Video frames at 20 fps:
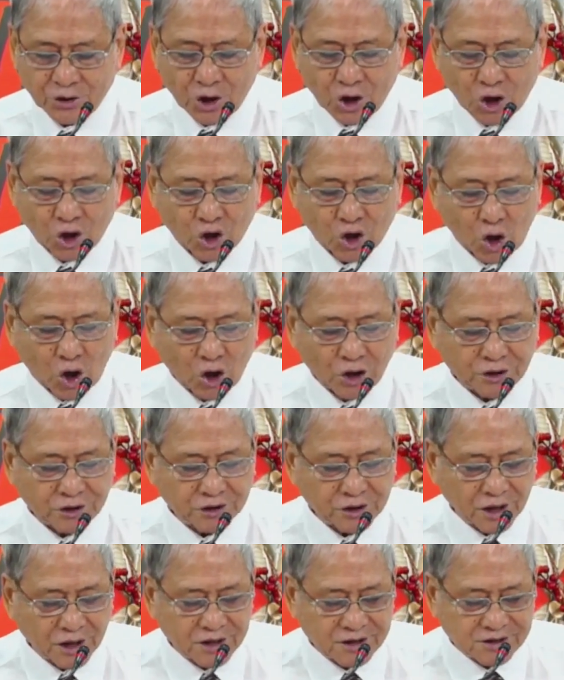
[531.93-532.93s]
còn
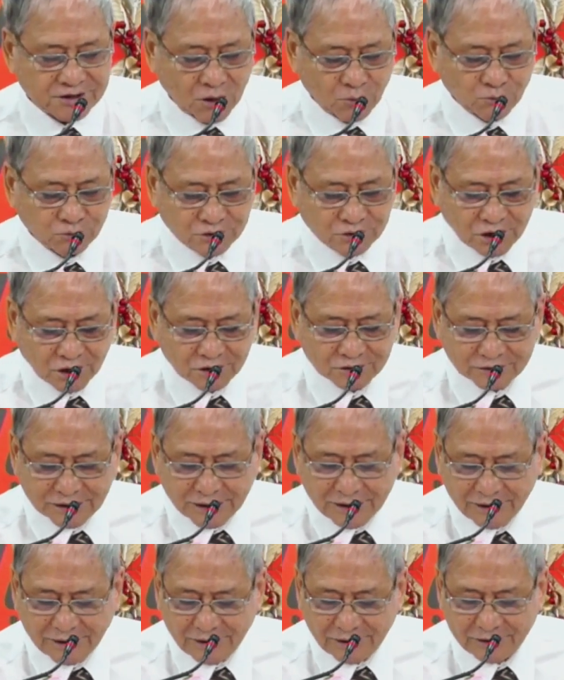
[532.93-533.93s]
đời sống thực
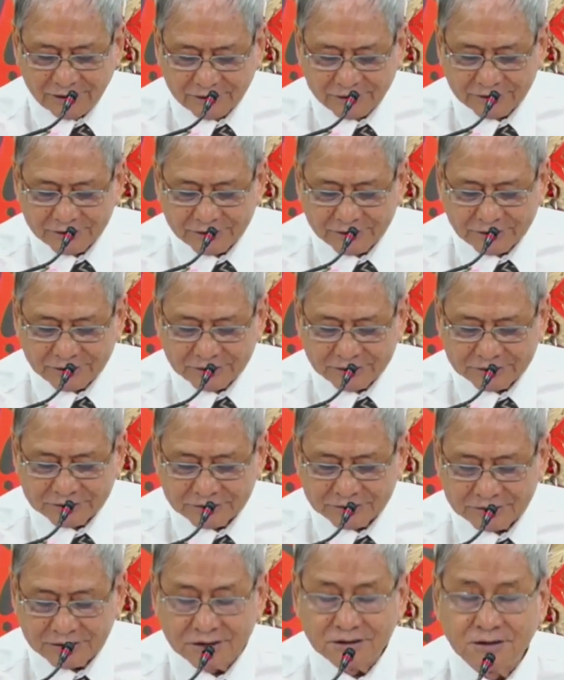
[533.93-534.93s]
tế
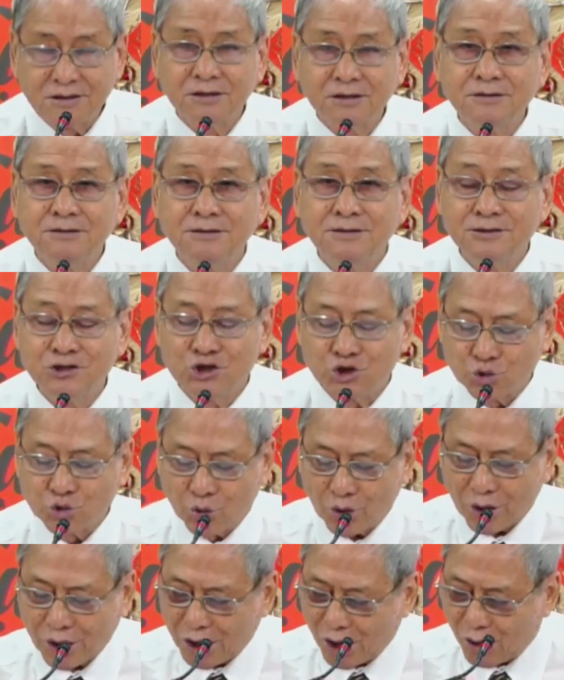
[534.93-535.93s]
thì dường như chúa
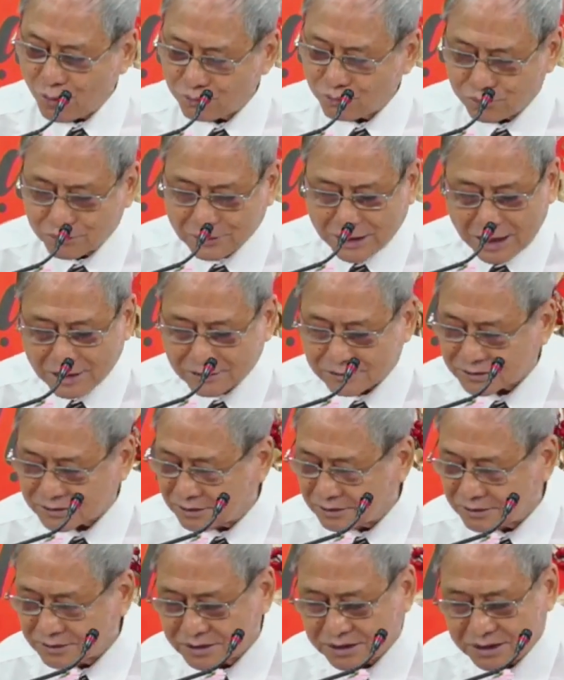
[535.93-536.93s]
không can
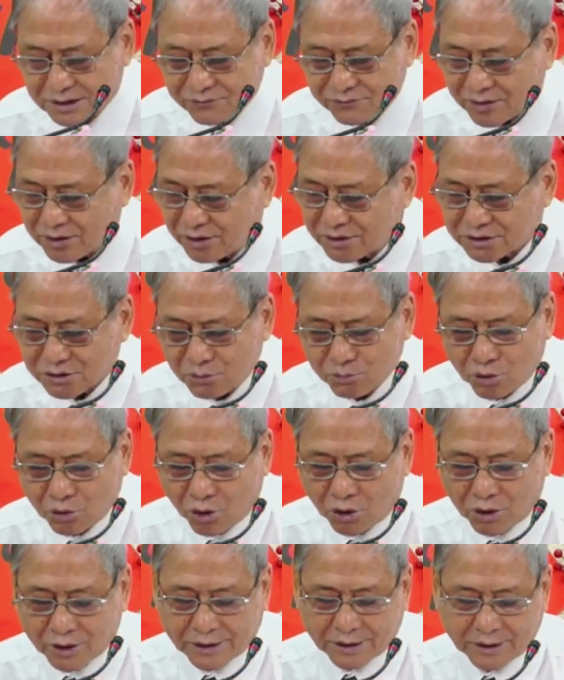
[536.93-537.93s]
dự gì vào đời sống của
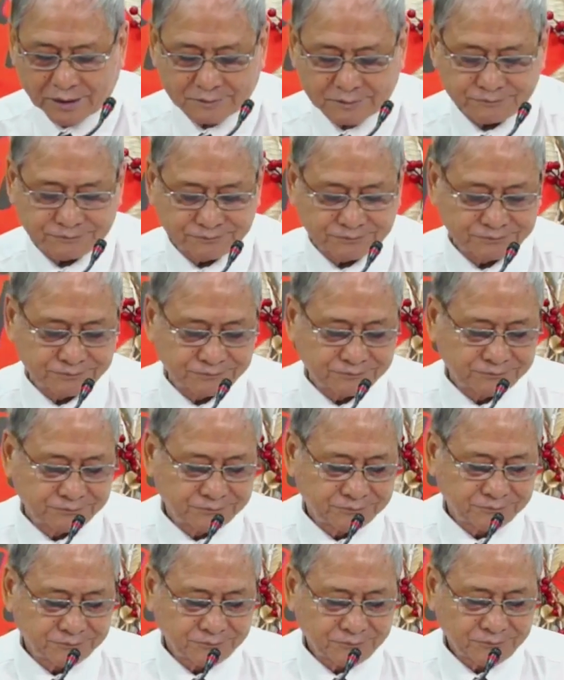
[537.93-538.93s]
họ cả
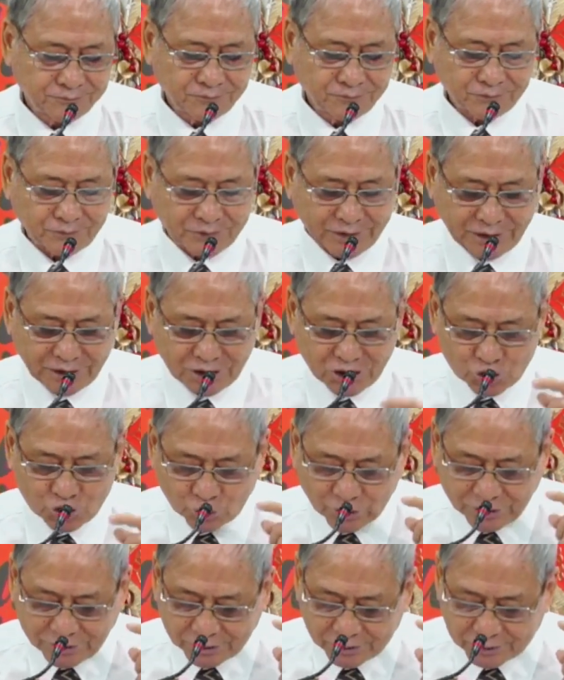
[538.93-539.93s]
tin
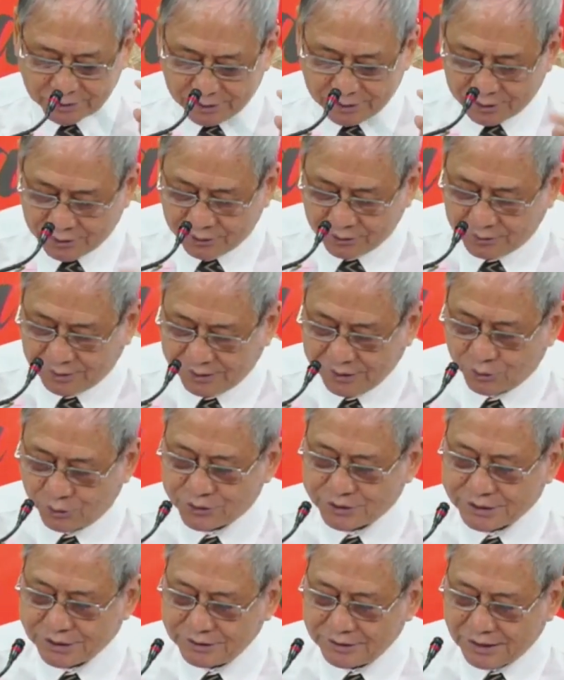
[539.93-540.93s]
Chúa đã được cứu là điều
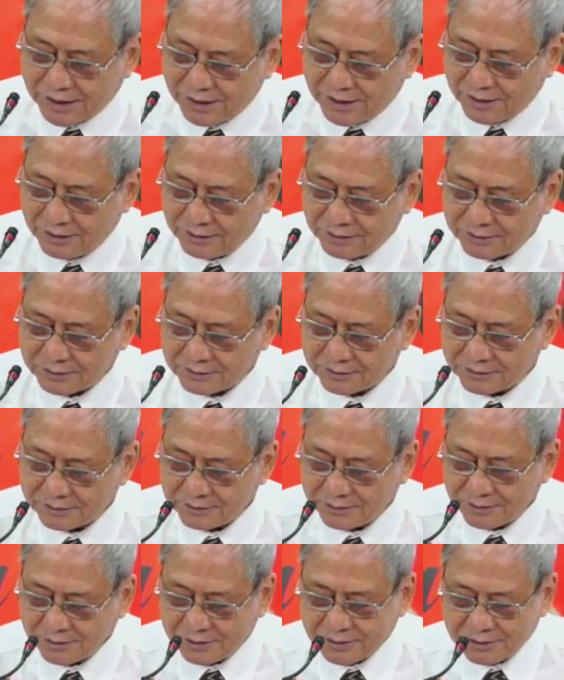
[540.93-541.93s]
chính đáng.
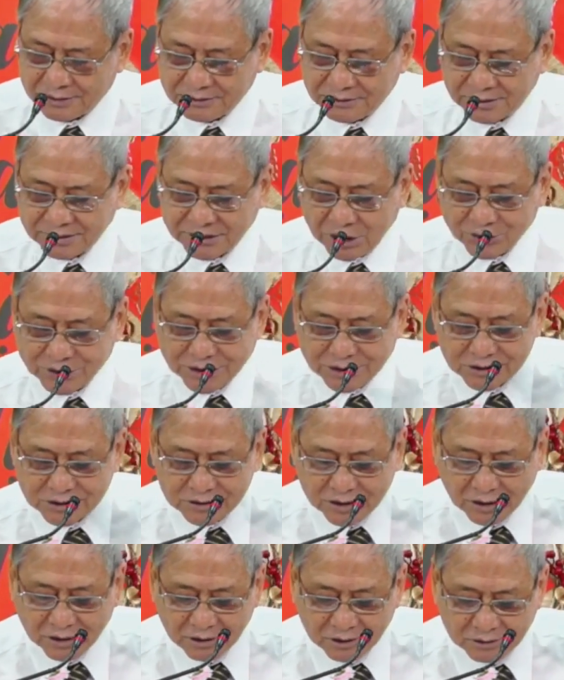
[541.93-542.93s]
Nhưng nếu chỉ
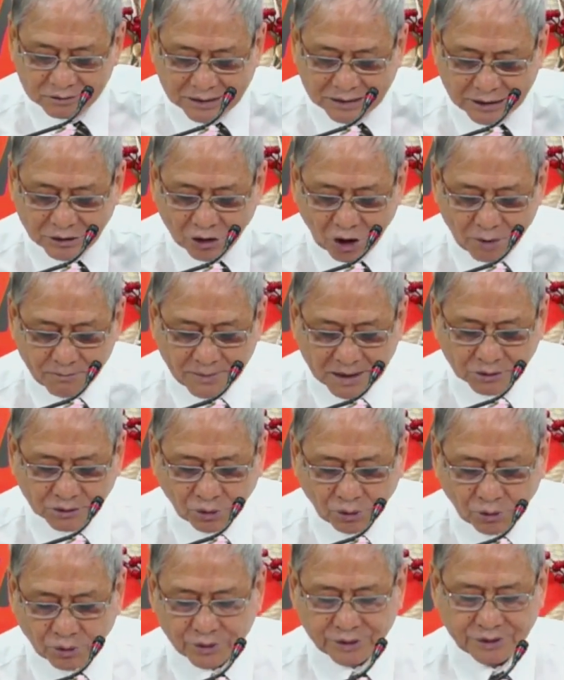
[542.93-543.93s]
dừng tại đó mà thôi